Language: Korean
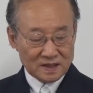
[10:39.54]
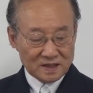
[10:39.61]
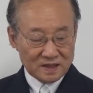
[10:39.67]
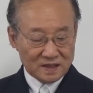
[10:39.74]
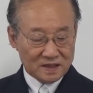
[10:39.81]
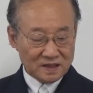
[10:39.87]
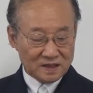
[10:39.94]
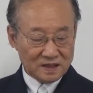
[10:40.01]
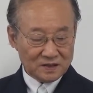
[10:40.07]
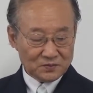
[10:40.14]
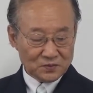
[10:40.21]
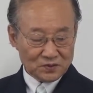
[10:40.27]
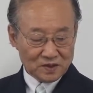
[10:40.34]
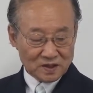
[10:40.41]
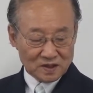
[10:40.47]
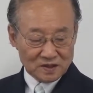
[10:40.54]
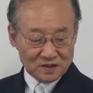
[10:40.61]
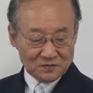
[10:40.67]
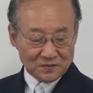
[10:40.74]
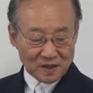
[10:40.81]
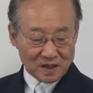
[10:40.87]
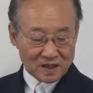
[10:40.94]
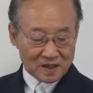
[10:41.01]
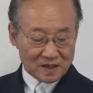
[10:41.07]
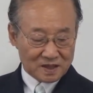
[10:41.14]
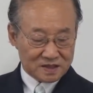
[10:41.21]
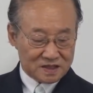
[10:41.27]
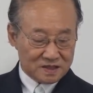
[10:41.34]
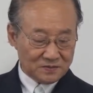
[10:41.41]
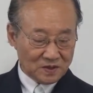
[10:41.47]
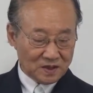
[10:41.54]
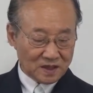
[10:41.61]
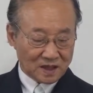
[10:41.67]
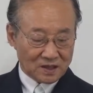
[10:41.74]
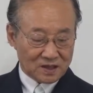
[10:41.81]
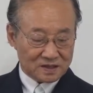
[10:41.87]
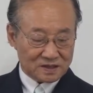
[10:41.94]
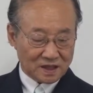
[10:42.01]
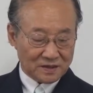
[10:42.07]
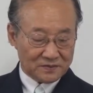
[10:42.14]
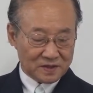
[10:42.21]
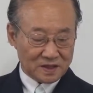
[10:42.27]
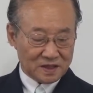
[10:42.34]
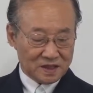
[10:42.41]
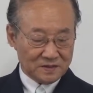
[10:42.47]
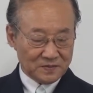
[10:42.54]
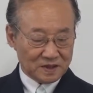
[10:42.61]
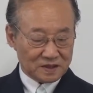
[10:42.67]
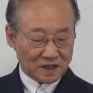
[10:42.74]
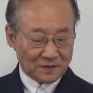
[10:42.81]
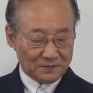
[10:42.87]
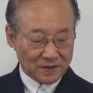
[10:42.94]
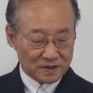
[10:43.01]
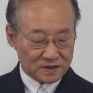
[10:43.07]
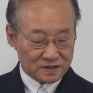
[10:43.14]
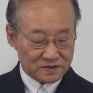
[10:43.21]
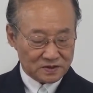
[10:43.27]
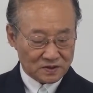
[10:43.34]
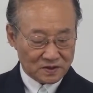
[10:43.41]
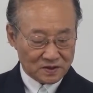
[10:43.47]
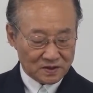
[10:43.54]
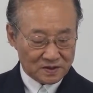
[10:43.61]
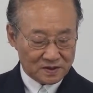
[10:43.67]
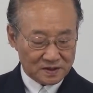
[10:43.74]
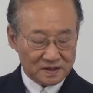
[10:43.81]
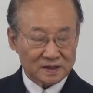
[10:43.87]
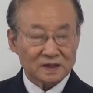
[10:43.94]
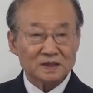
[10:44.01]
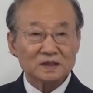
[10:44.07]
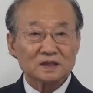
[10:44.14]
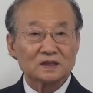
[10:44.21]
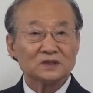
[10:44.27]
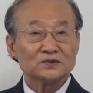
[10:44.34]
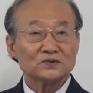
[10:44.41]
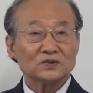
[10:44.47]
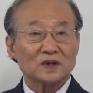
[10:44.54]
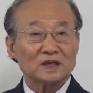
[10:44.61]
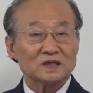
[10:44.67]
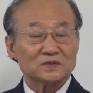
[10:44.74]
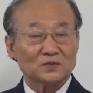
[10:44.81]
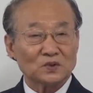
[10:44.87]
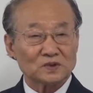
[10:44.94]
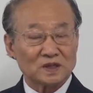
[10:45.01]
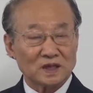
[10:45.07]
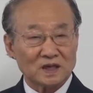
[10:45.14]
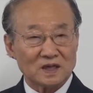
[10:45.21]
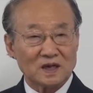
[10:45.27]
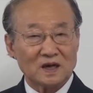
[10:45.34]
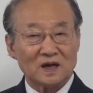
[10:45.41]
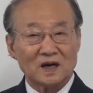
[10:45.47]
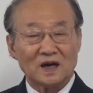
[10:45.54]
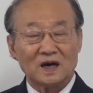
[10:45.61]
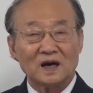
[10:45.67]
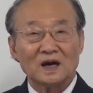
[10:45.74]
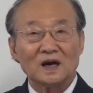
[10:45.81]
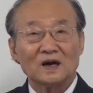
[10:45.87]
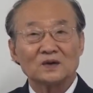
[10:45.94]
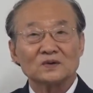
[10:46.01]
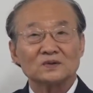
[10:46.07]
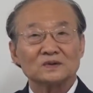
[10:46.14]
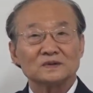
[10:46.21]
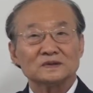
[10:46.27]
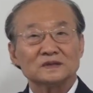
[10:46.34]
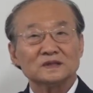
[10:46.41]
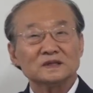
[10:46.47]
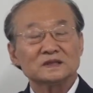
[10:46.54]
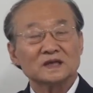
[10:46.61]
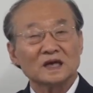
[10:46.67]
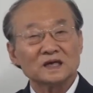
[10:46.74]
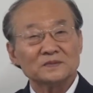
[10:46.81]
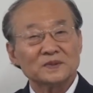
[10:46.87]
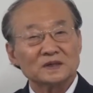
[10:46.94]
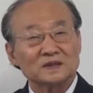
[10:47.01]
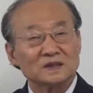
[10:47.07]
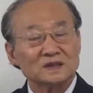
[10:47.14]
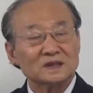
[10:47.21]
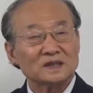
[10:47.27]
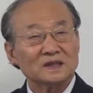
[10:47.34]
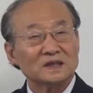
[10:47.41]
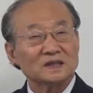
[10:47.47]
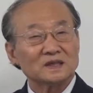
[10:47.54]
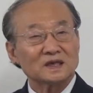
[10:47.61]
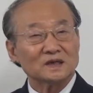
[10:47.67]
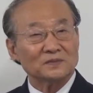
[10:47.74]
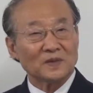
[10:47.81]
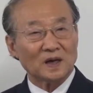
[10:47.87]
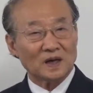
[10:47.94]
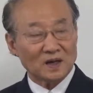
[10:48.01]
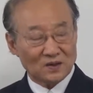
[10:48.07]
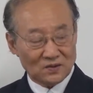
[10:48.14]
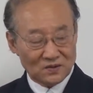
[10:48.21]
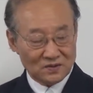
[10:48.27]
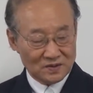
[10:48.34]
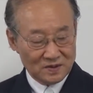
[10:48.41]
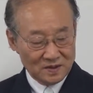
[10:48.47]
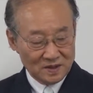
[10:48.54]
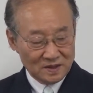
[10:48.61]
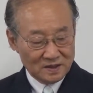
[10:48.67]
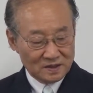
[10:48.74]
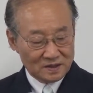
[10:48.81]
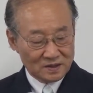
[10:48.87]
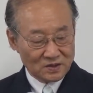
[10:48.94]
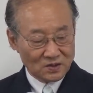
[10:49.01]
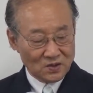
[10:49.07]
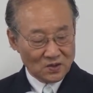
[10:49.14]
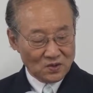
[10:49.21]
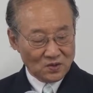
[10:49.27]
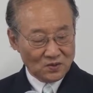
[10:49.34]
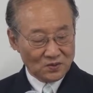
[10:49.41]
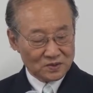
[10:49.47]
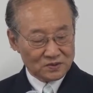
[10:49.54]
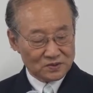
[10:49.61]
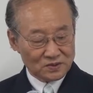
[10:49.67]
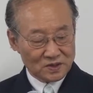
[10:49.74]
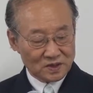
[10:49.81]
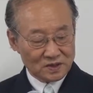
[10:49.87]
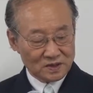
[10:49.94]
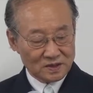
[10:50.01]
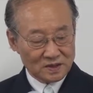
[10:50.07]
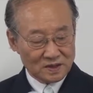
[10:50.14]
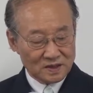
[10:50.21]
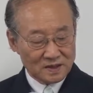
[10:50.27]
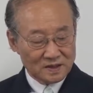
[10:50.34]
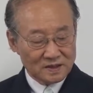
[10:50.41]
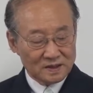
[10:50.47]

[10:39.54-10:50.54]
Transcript: 이 흙무더기 너무 많아가 짐을 나는 사람들이 힘이 다 빠졌어. 건축하지 못하리라. 자기 백성들이 이렇게 말하고 그리고 원수들은